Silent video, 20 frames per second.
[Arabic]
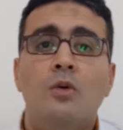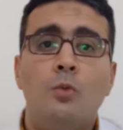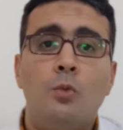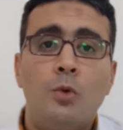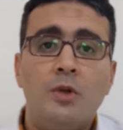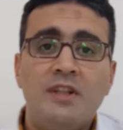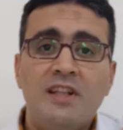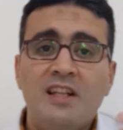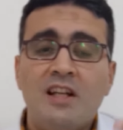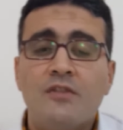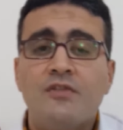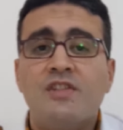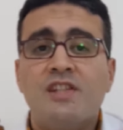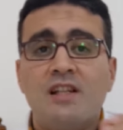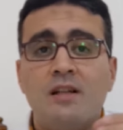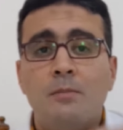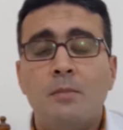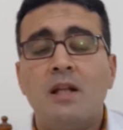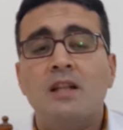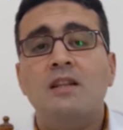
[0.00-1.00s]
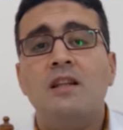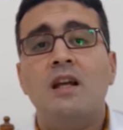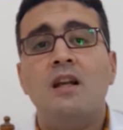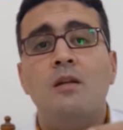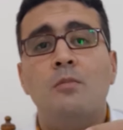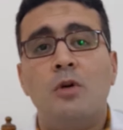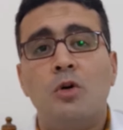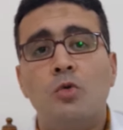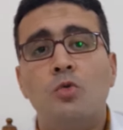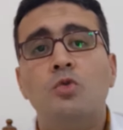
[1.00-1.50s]
ودي نفس الماده
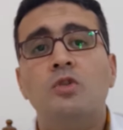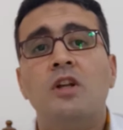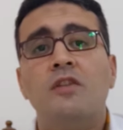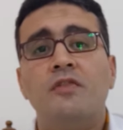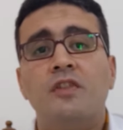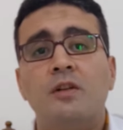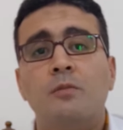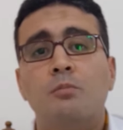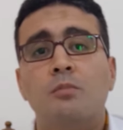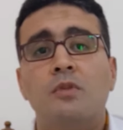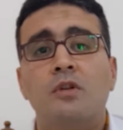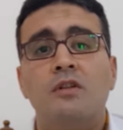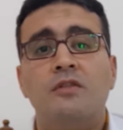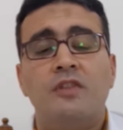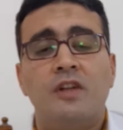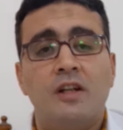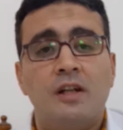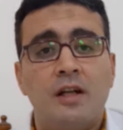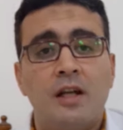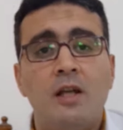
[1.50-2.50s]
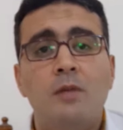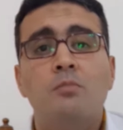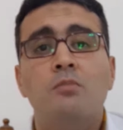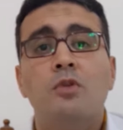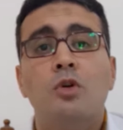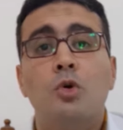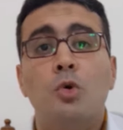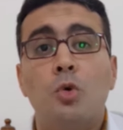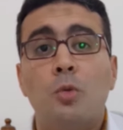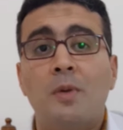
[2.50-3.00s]
اللي موجوده في في
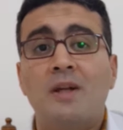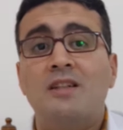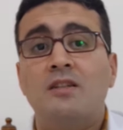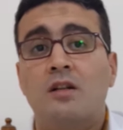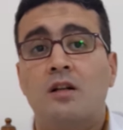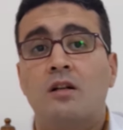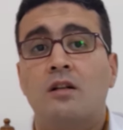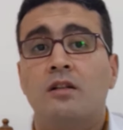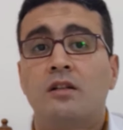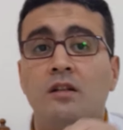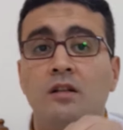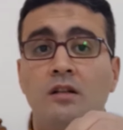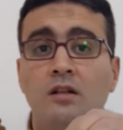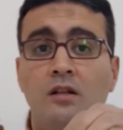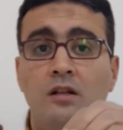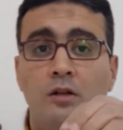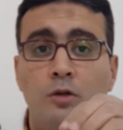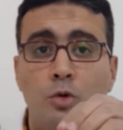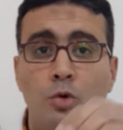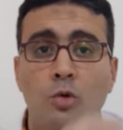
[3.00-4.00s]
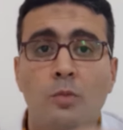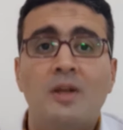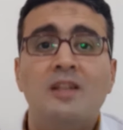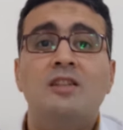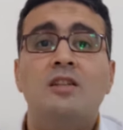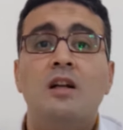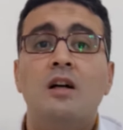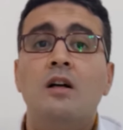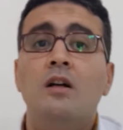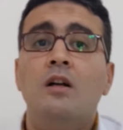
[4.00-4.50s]
كريم كليوباترا
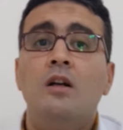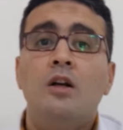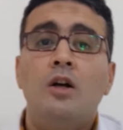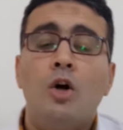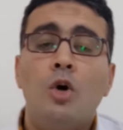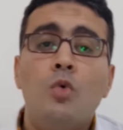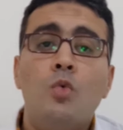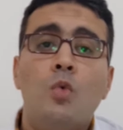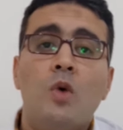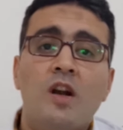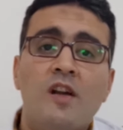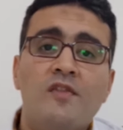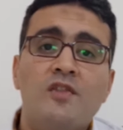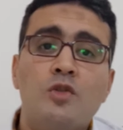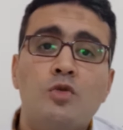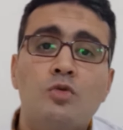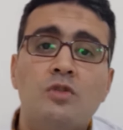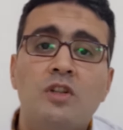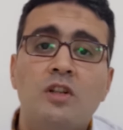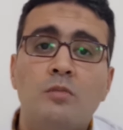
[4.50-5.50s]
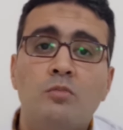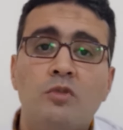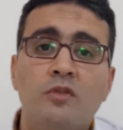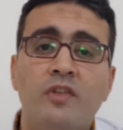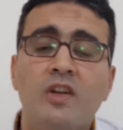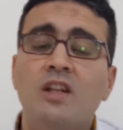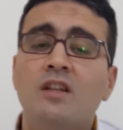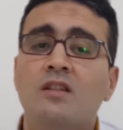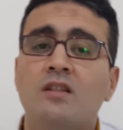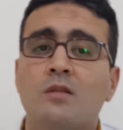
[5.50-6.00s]
كليوباترا هو نفسه
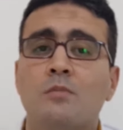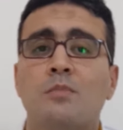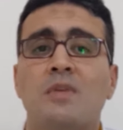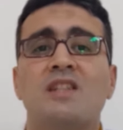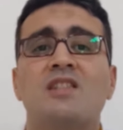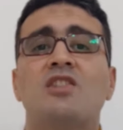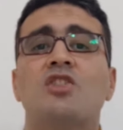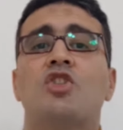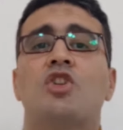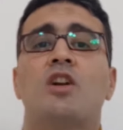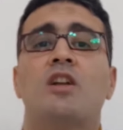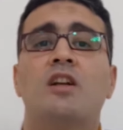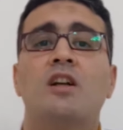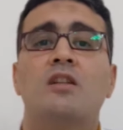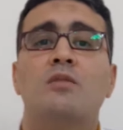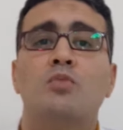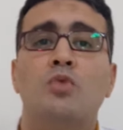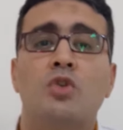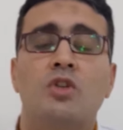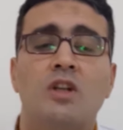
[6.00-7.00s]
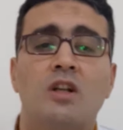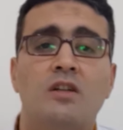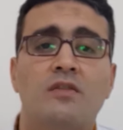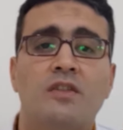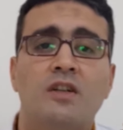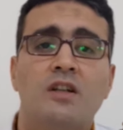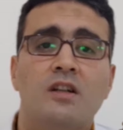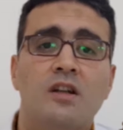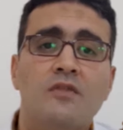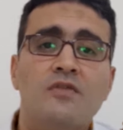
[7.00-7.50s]
الدرموفيت بس شركات
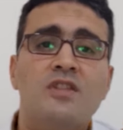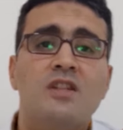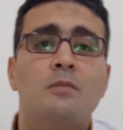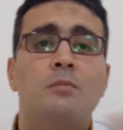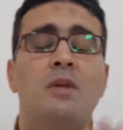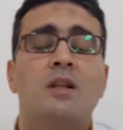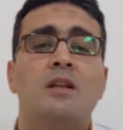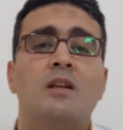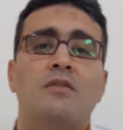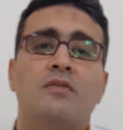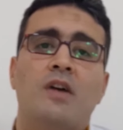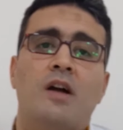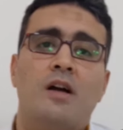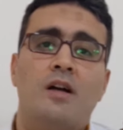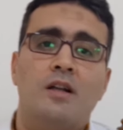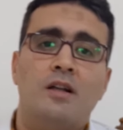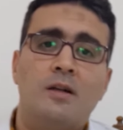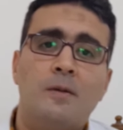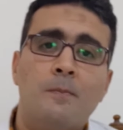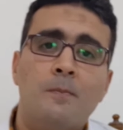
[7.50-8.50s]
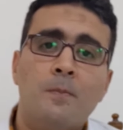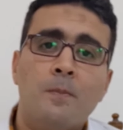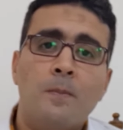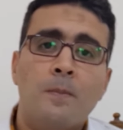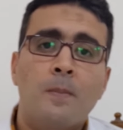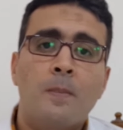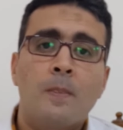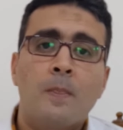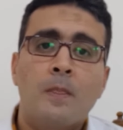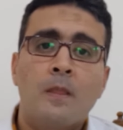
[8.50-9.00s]
مختلفه نفس الماده الفعاله
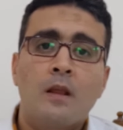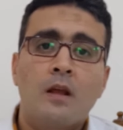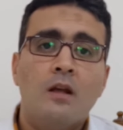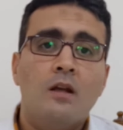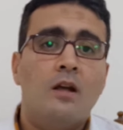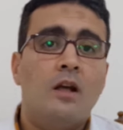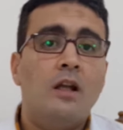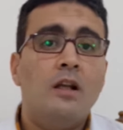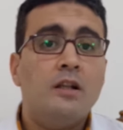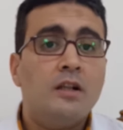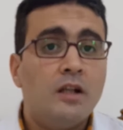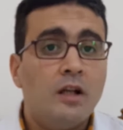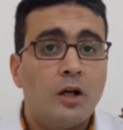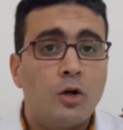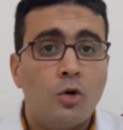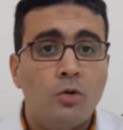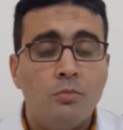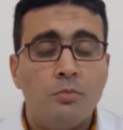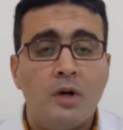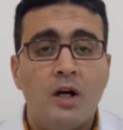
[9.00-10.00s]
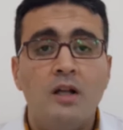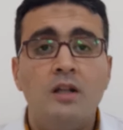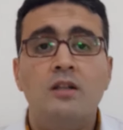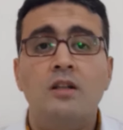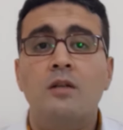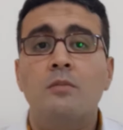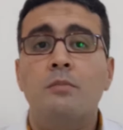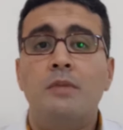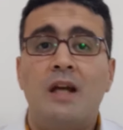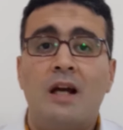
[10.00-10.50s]
الكيناكومب
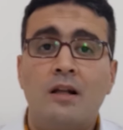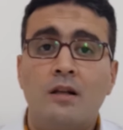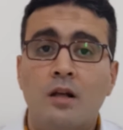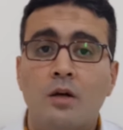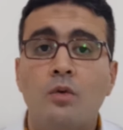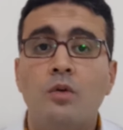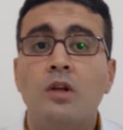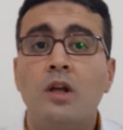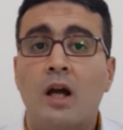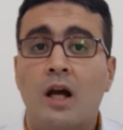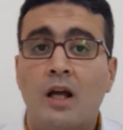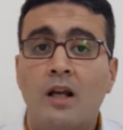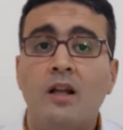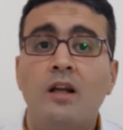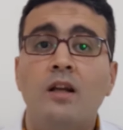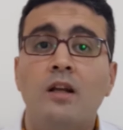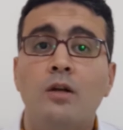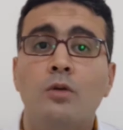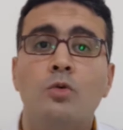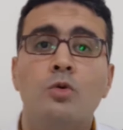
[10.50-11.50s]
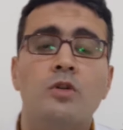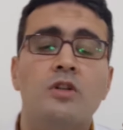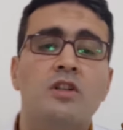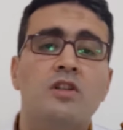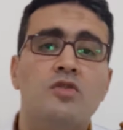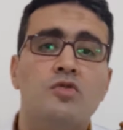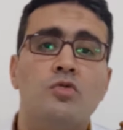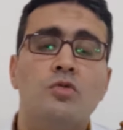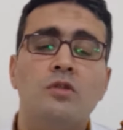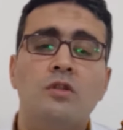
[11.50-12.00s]
ايضا بيحتوي على
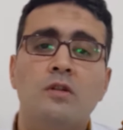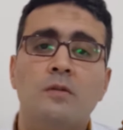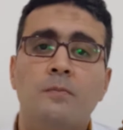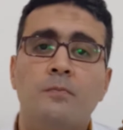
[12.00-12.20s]
الكورتيزون